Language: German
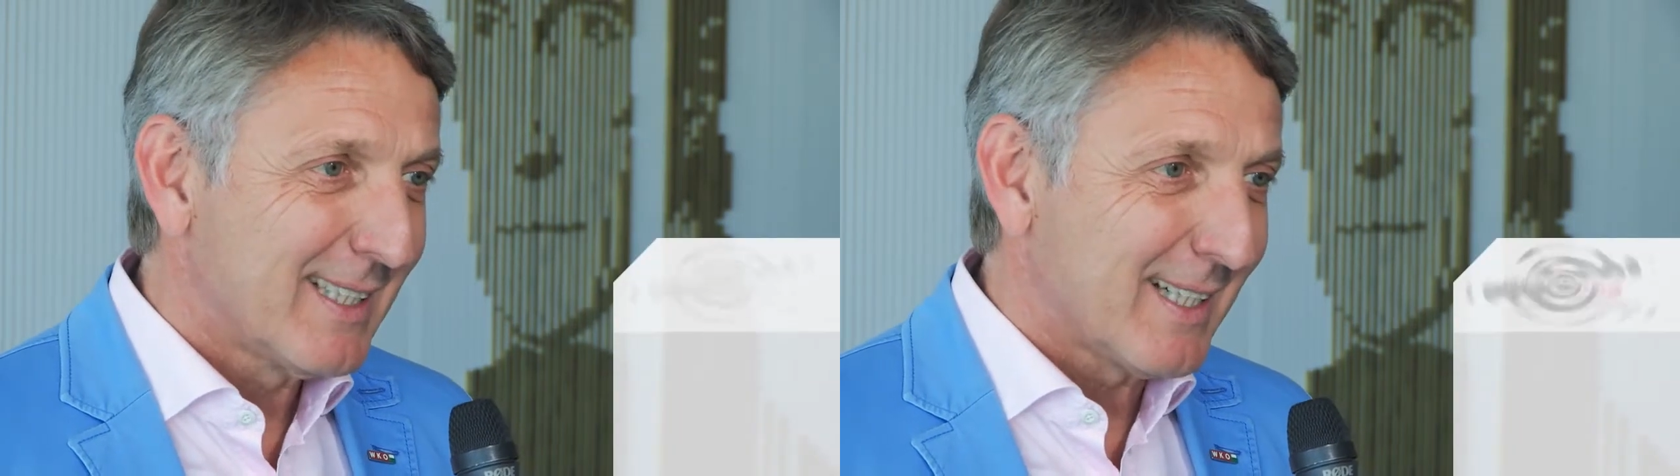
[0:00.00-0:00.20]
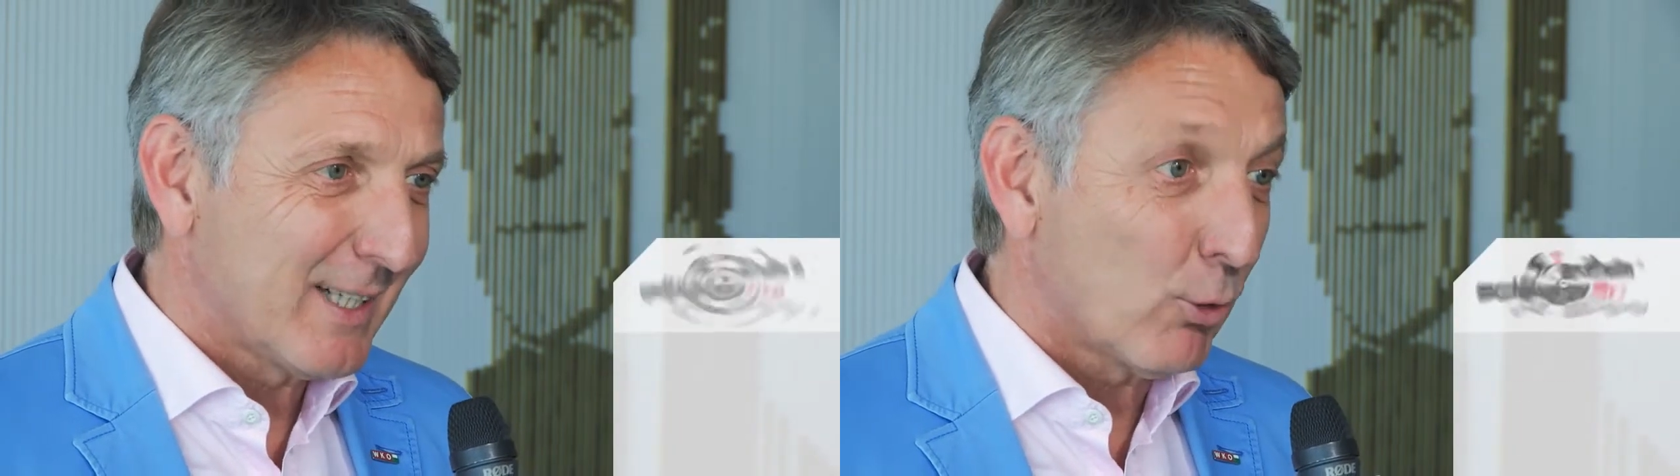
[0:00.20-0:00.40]

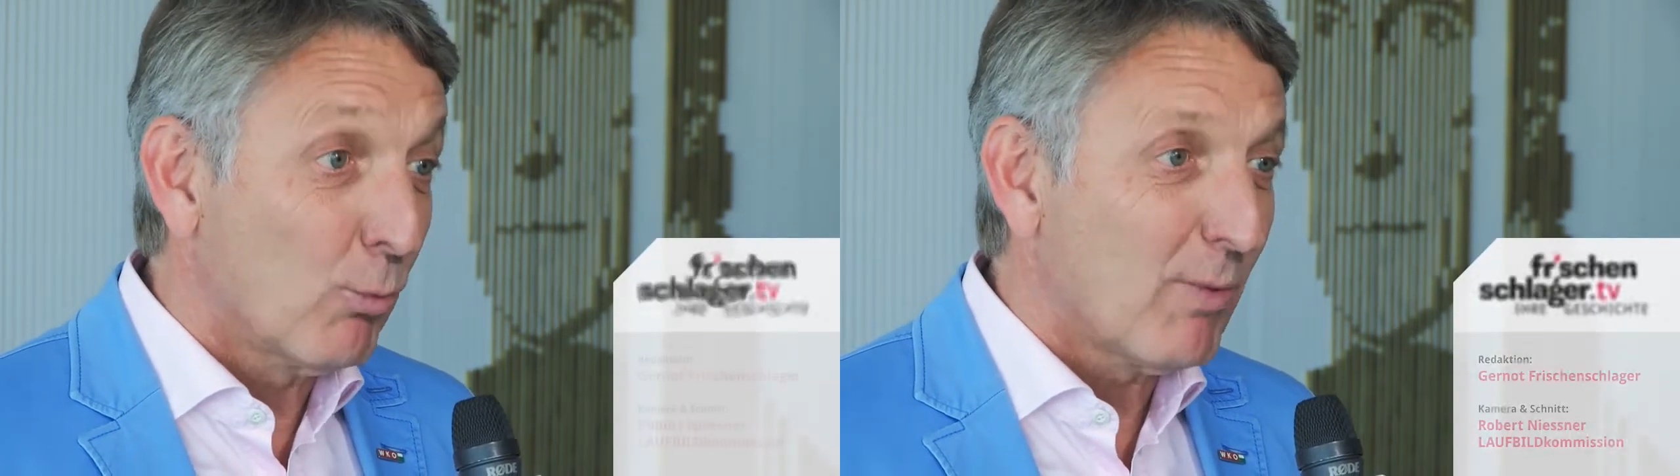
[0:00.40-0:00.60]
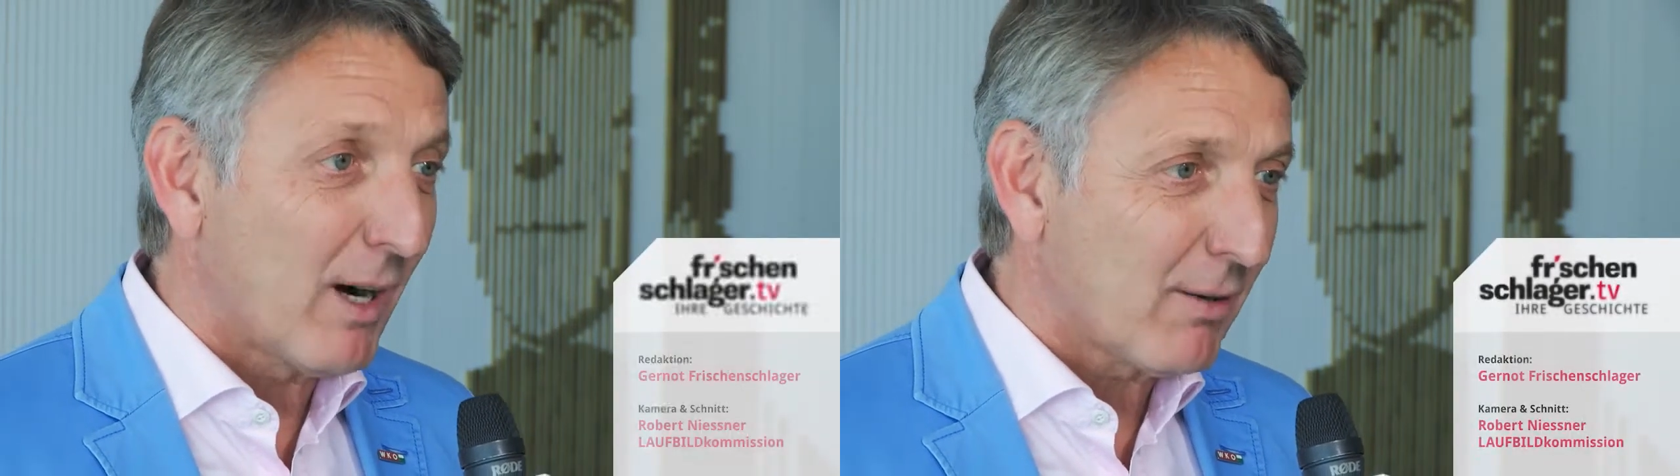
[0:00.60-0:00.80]
äh,
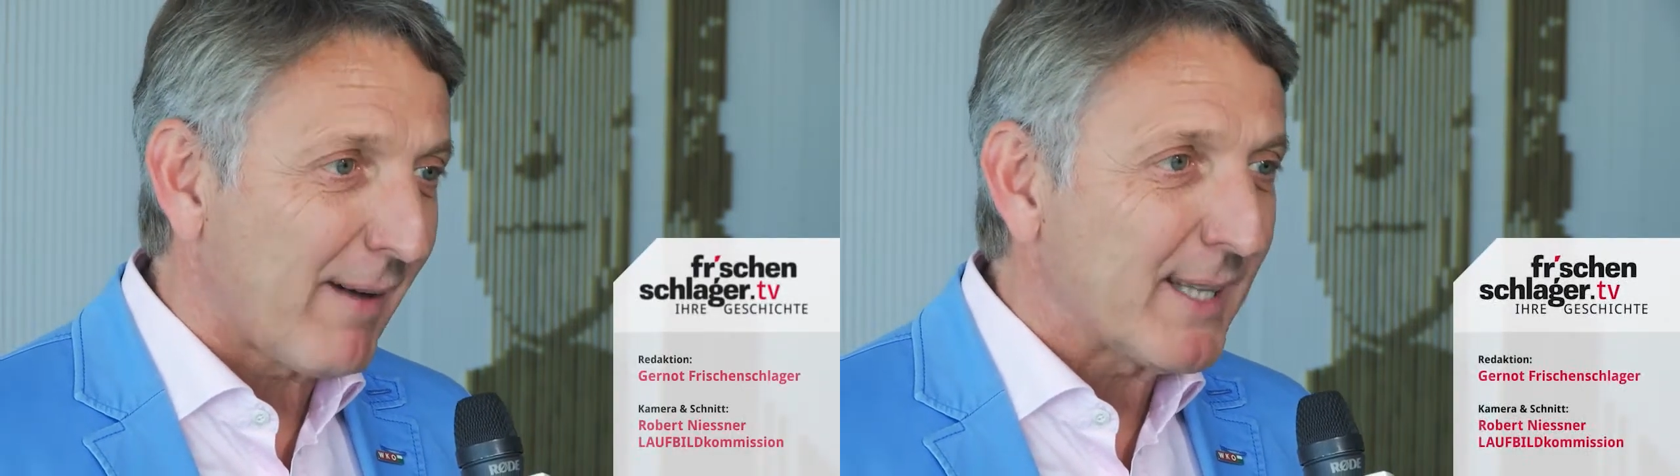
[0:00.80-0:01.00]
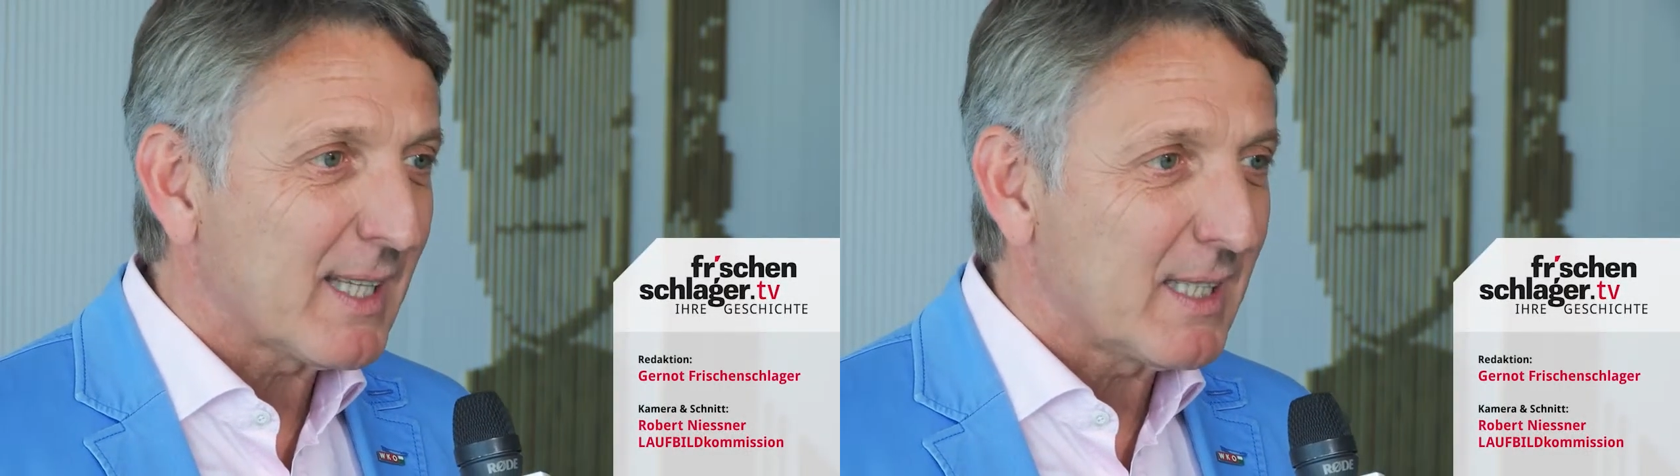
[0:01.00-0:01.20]
um auch
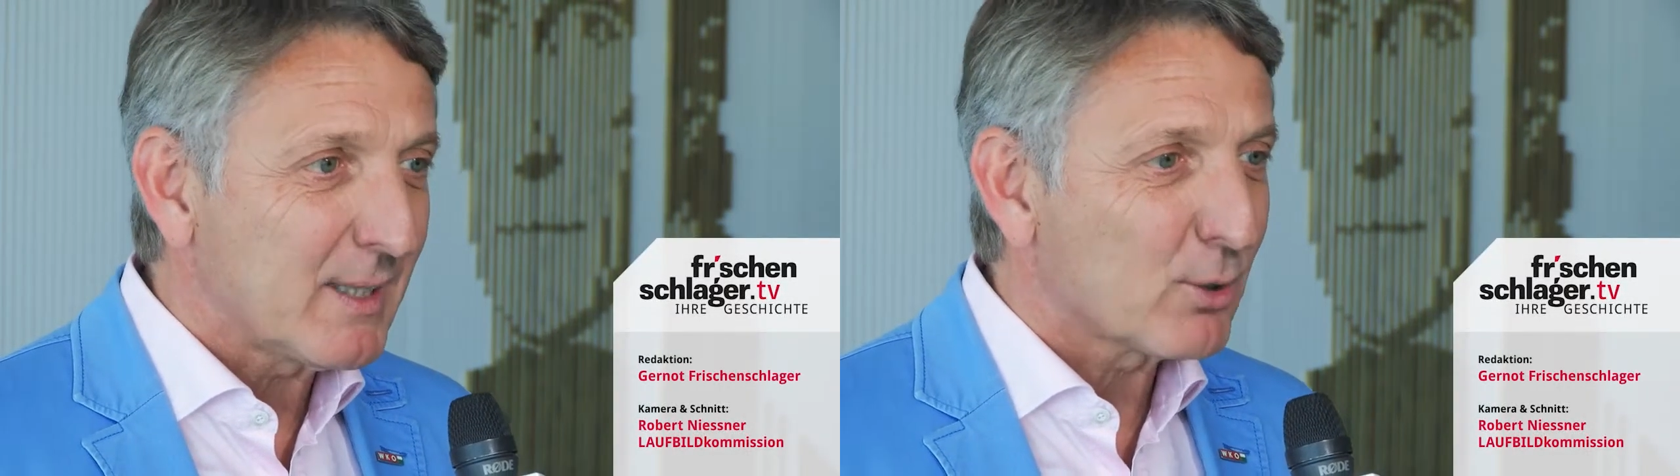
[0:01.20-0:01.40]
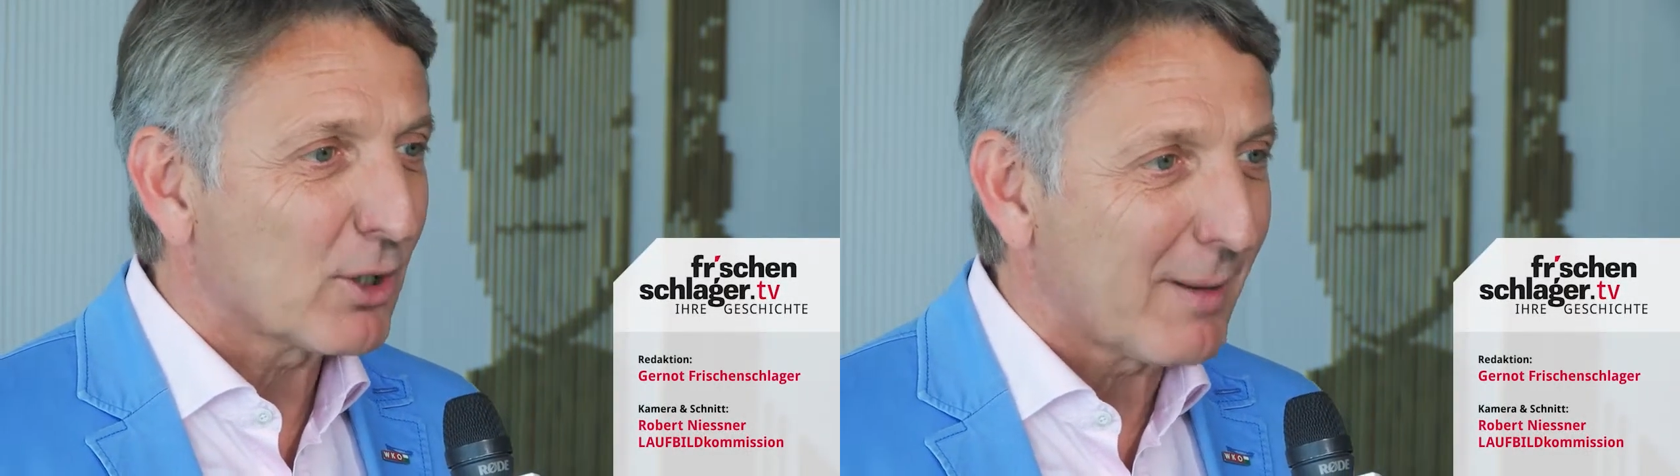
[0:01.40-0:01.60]

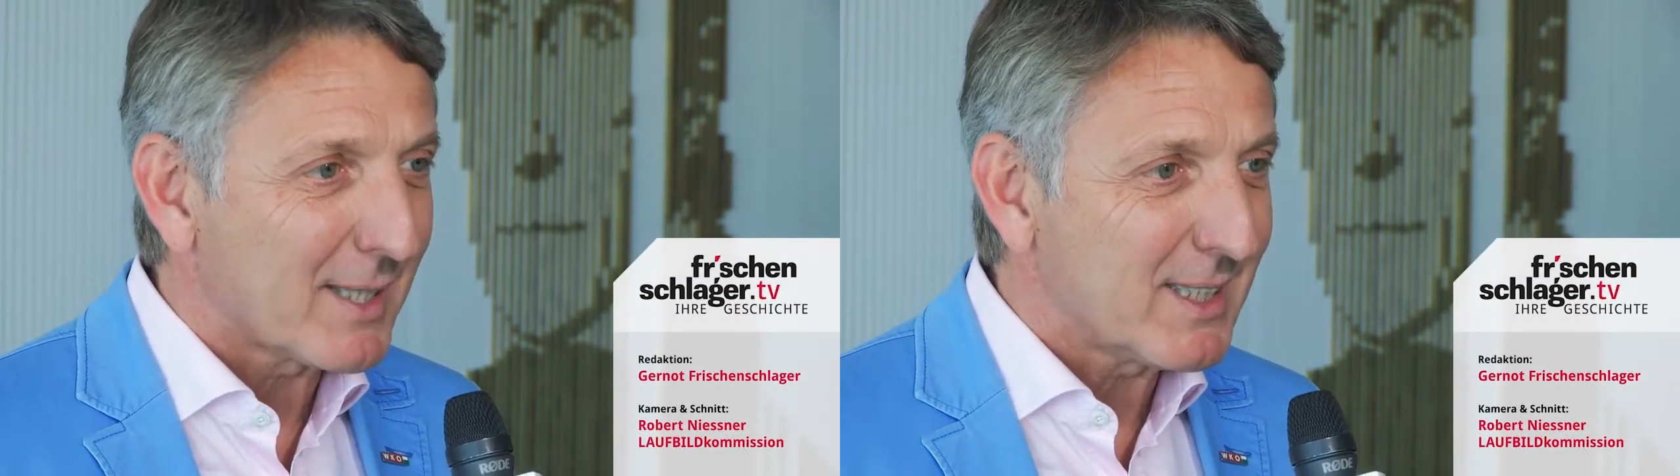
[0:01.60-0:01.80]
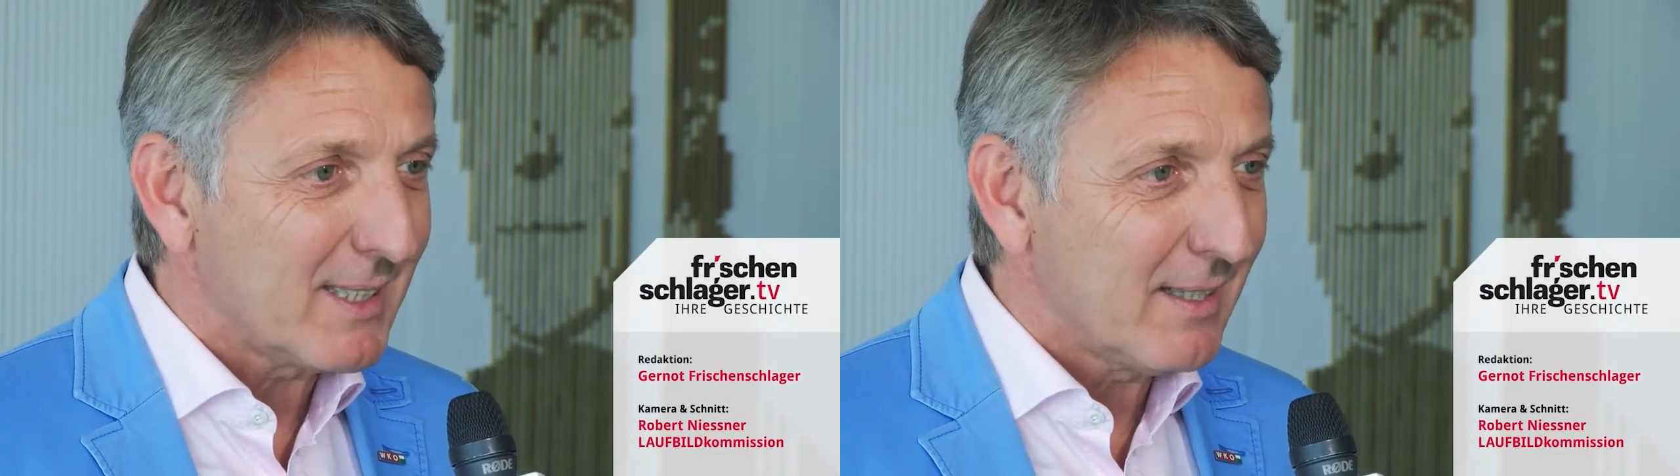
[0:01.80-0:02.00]
weiterhin so
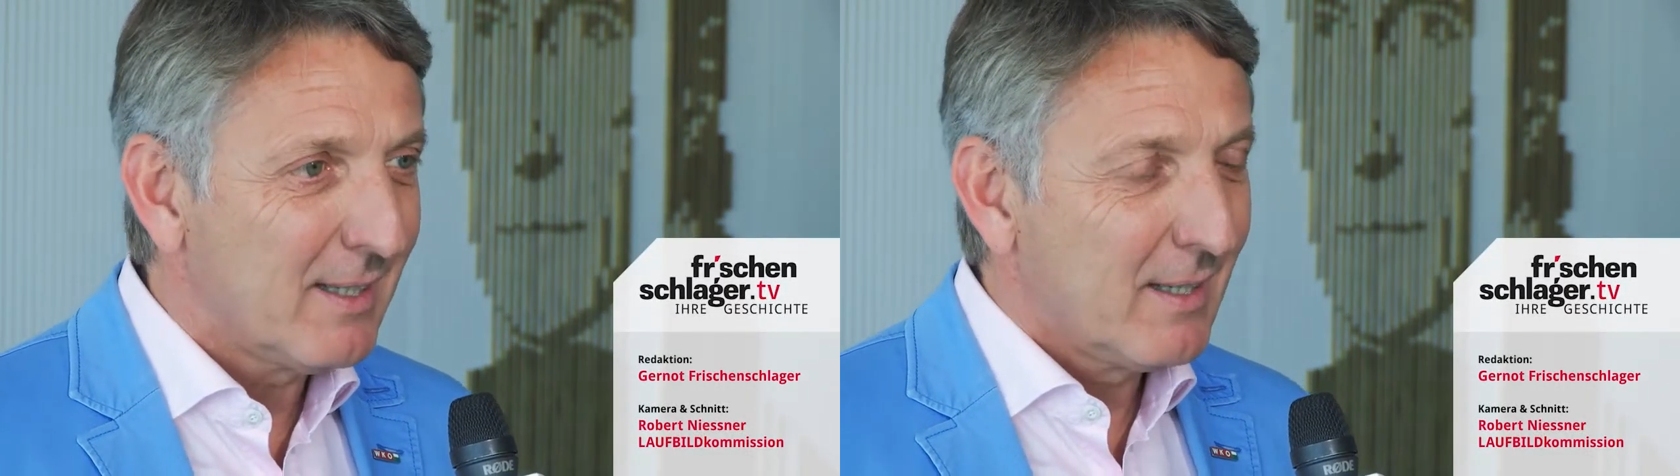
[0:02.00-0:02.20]
quasi